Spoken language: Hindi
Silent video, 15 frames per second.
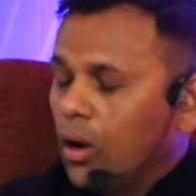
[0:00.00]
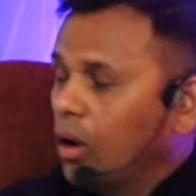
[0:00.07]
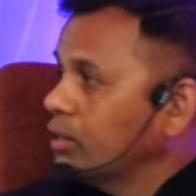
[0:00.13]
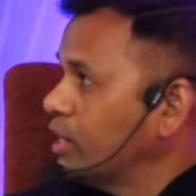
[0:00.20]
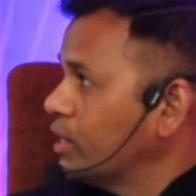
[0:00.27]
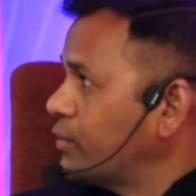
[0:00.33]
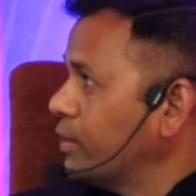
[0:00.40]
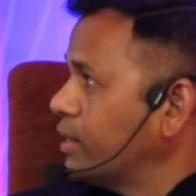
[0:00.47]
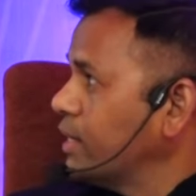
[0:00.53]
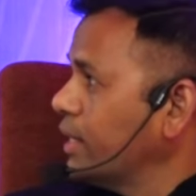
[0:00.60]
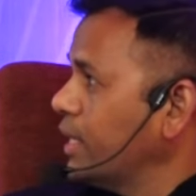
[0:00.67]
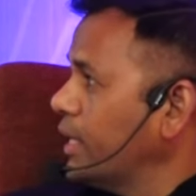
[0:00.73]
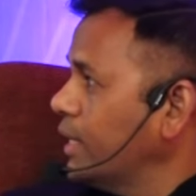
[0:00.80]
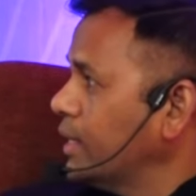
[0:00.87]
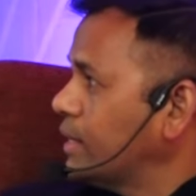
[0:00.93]
और जसवीर
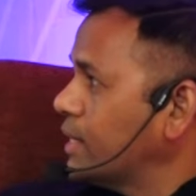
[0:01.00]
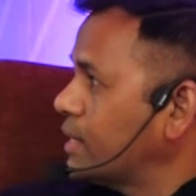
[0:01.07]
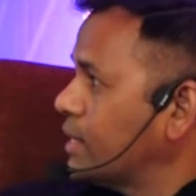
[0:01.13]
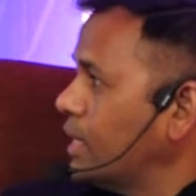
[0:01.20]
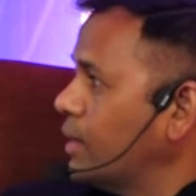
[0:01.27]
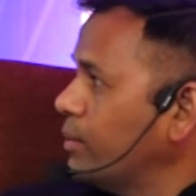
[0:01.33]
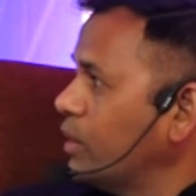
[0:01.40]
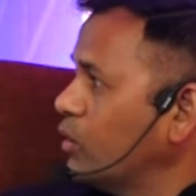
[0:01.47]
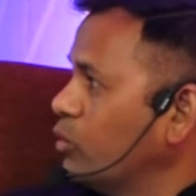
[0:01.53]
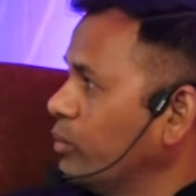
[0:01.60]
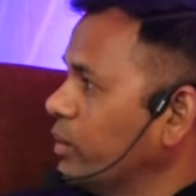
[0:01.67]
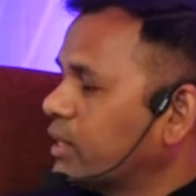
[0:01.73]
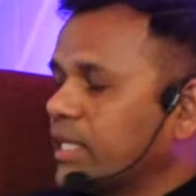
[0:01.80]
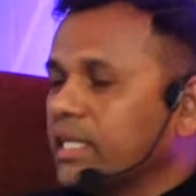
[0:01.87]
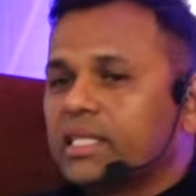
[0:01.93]
जी ने जैसे हमने
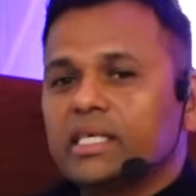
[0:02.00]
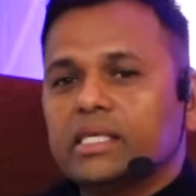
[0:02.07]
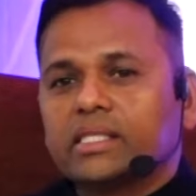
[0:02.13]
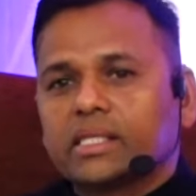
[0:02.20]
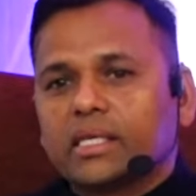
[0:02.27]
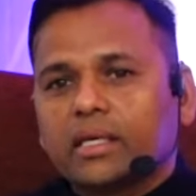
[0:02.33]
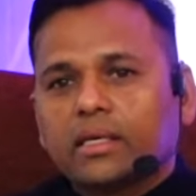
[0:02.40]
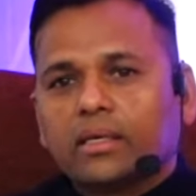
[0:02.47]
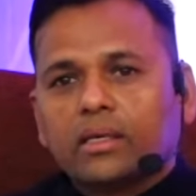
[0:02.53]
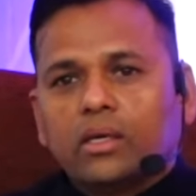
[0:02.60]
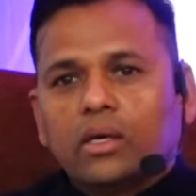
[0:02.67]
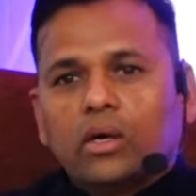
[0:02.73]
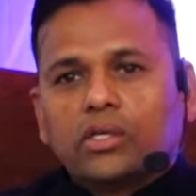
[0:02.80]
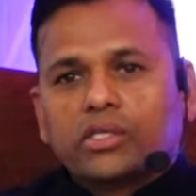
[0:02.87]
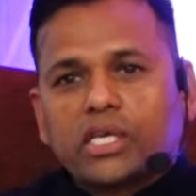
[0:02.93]
उम्मीद की थी इनसे
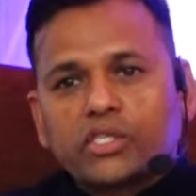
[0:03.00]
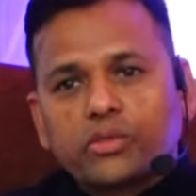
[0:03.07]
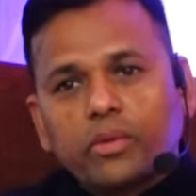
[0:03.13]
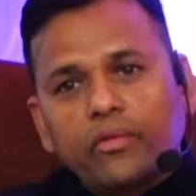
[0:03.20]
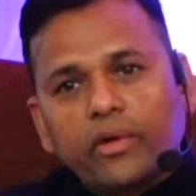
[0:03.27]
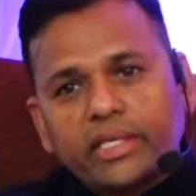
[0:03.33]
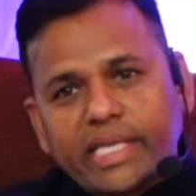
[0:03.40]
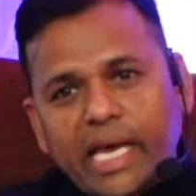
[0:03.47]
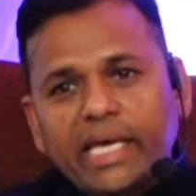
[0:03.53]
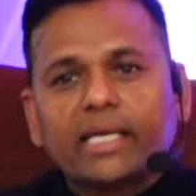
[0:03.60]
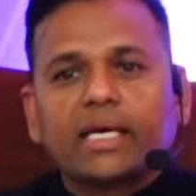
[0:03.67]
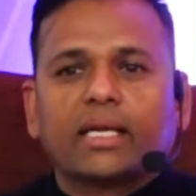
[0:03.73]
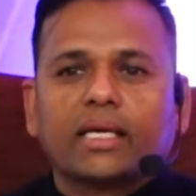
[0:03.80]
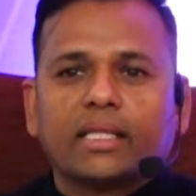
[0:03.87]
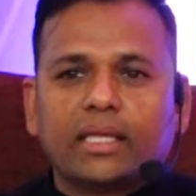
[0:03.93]
सच में वैसा ही
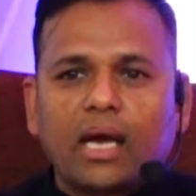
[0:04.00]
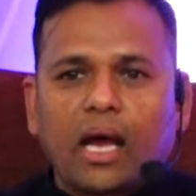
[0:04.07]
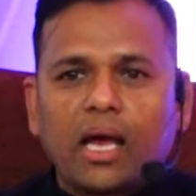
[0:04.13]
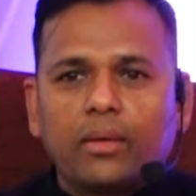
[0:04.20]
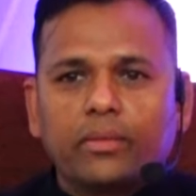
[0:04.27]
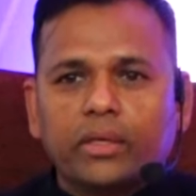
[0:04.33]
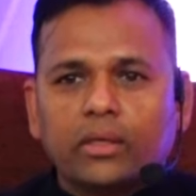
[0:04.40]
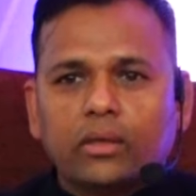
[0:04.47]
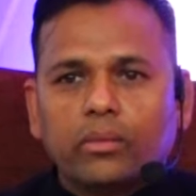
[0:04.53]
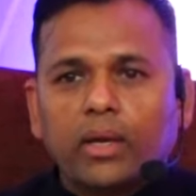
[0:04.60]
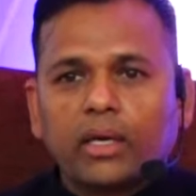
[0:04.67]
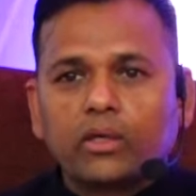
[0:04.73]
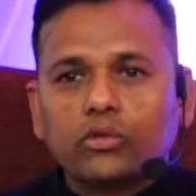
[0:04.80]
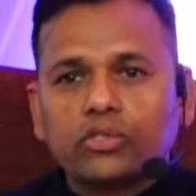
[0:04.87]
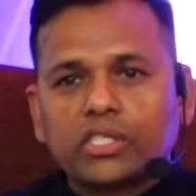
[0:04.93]
करके दिखाया भी
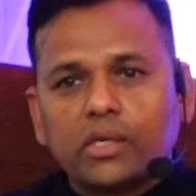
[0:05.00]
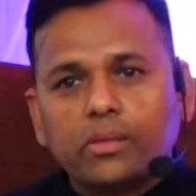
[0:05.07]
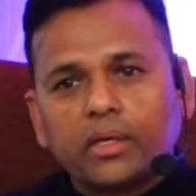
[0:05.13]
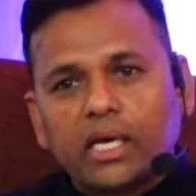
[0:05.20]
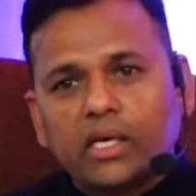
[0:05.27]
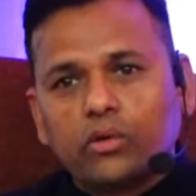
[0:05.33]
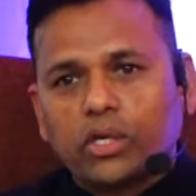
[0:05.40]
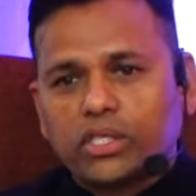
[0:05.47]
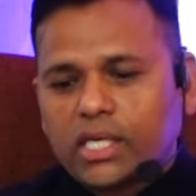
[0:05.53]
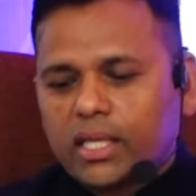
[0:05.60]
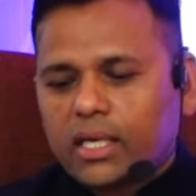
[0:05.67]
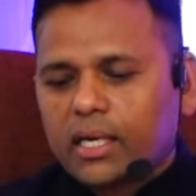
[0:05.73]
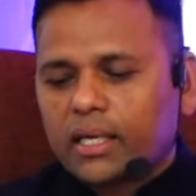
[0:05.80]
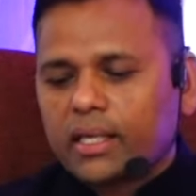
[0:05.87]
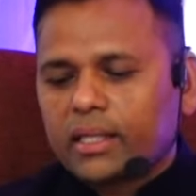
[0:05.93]
बल्कि उससे भी कई गुना
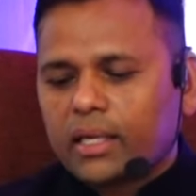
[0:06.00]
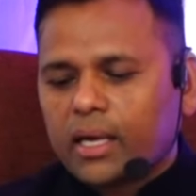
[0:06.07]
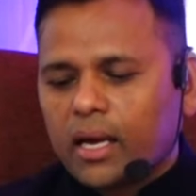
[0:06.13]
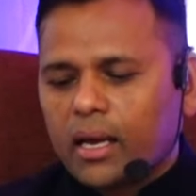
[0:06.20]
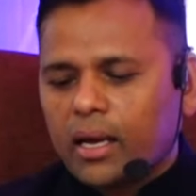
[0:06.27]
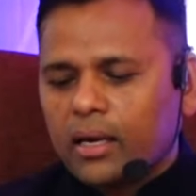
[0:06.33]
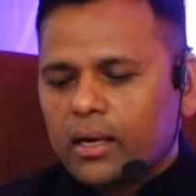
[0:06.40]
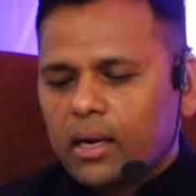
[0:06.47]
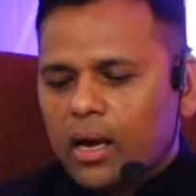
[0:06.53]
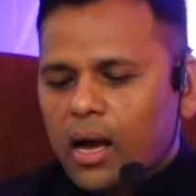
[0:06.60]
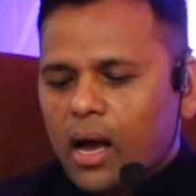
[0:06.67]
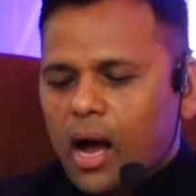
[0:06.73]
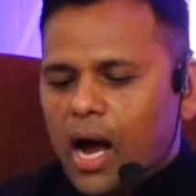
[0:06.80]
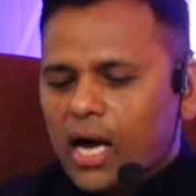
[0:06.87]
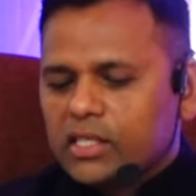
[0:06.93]
ज़्यादा करके दिखाया
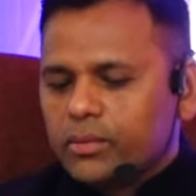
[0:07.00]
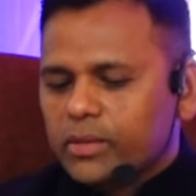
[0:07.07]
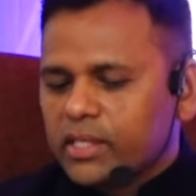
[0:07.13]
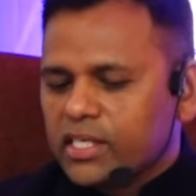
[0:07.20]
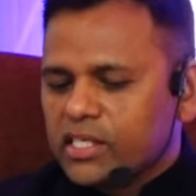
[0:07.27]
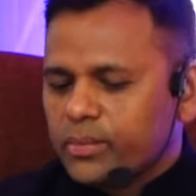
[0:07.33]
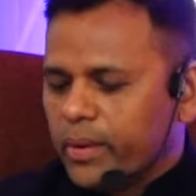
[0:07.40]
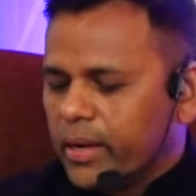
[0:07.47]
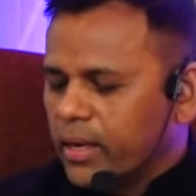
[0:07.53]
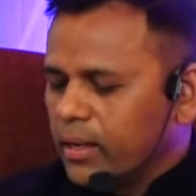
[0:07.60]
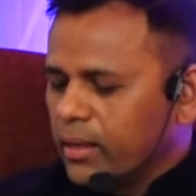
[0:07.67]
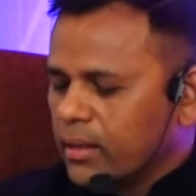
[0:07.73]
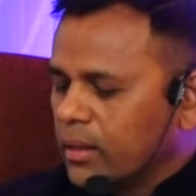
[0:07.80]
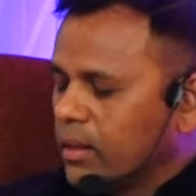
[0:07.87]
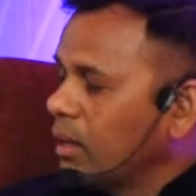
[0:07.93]
आज बिजनेस
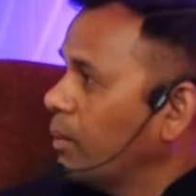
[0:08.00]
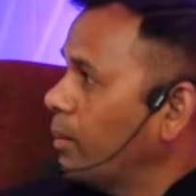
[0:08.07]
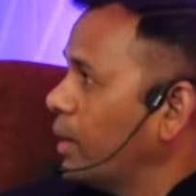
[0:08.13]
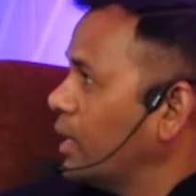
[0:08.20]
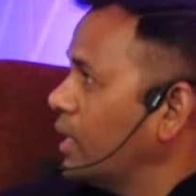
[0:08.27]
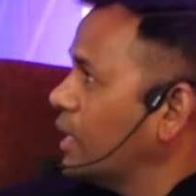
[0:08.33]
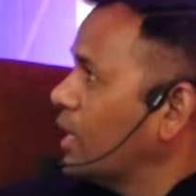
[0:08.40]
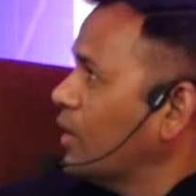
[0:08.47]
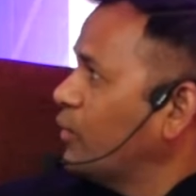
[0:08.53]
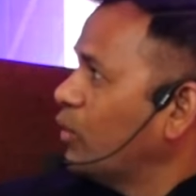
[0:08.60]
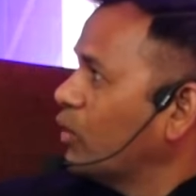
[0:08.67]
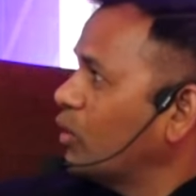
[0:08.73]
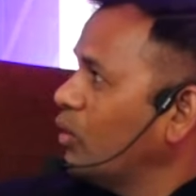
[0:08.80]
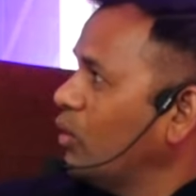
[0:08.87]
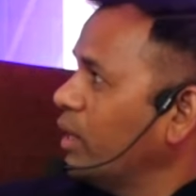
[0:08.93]
में मैंने इनका
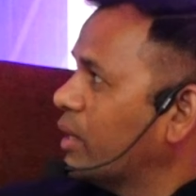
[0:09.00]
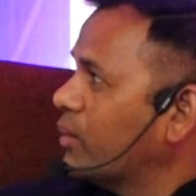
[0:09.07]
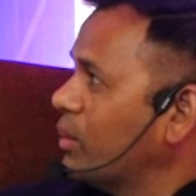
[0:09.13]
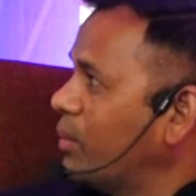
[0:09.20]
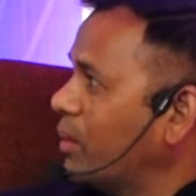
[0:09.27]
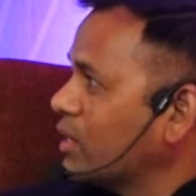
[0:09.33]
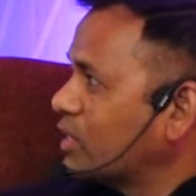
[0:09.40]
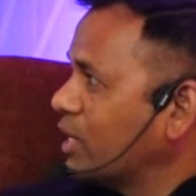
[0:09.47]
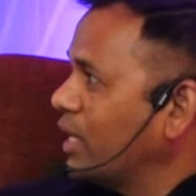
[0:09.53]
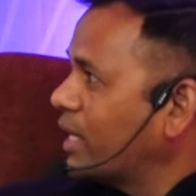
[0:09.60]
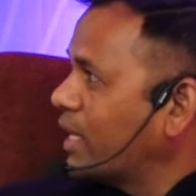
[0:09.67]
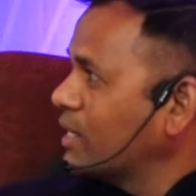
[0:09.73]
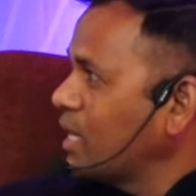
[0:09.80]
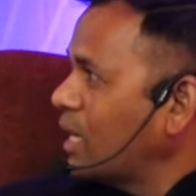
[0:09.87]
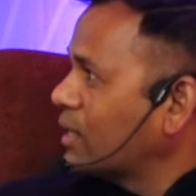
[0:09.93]
फोटो एक बब्बर
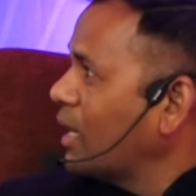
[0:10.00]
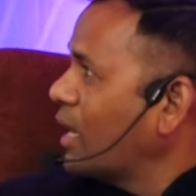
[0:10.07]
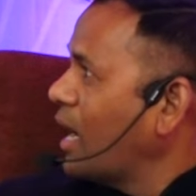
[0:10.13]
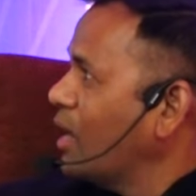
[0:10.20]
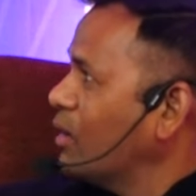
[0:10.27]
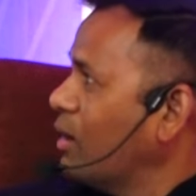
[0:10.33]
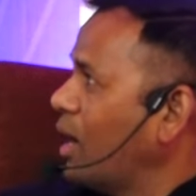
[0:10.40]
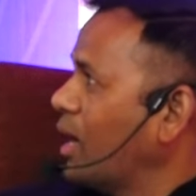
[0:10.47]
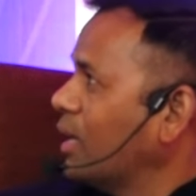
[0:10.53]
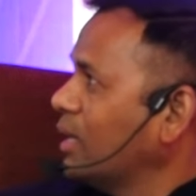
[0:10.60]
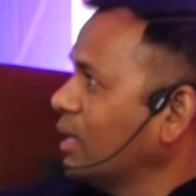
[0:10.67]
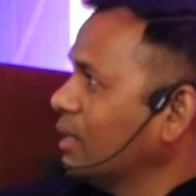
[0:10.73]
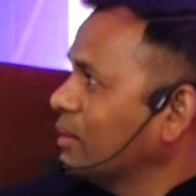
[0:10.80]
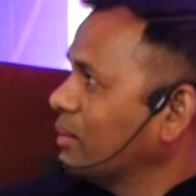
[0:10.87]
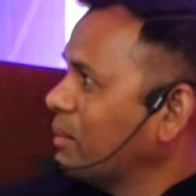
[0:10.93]
शेर के साथ लगाया हुआ है
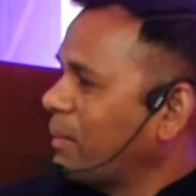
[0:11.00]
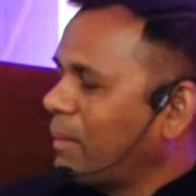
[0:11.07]
नहीं